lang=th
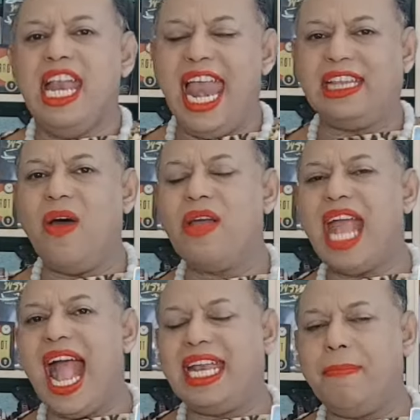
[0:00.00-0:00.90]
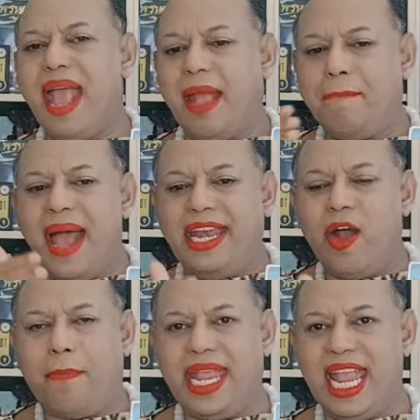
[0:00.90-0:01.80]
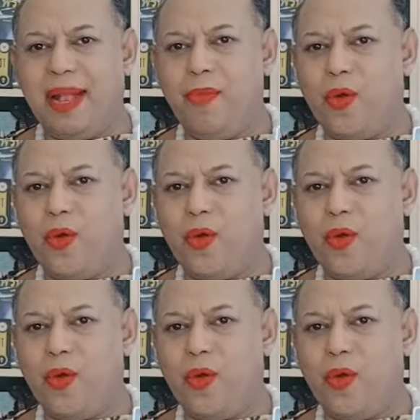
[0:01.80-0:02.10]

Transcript: และต้องการแบ่งปันออกไปยังบุ